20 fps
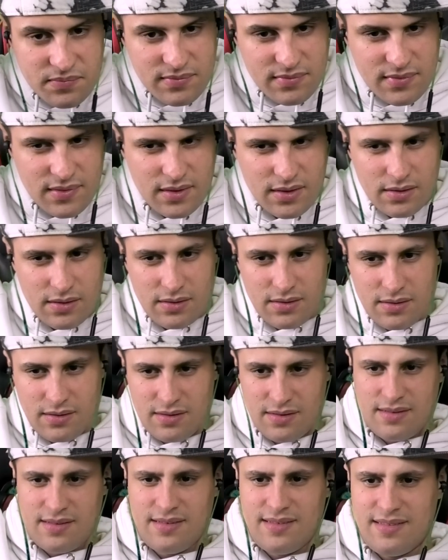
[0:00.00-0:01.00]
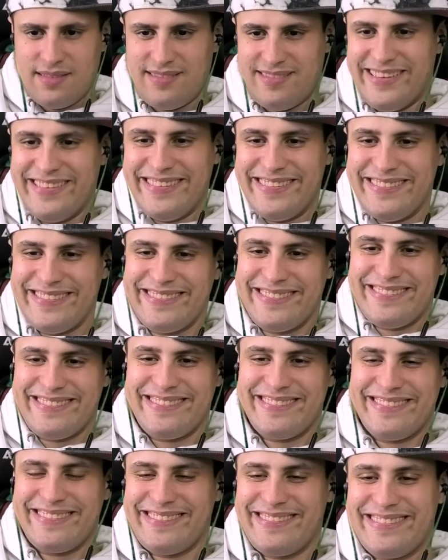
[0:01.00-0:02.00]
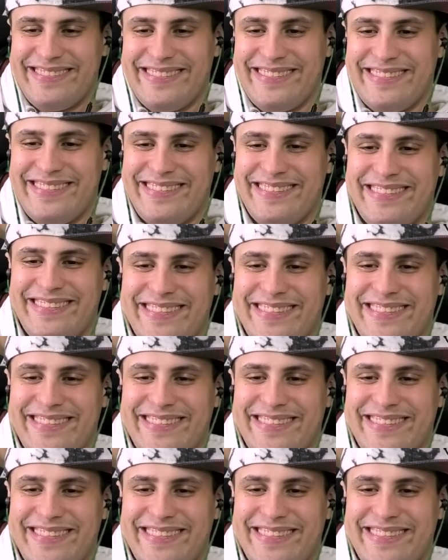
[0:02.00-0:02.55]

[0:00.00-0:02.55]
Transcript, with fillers: すみません。調子こきました。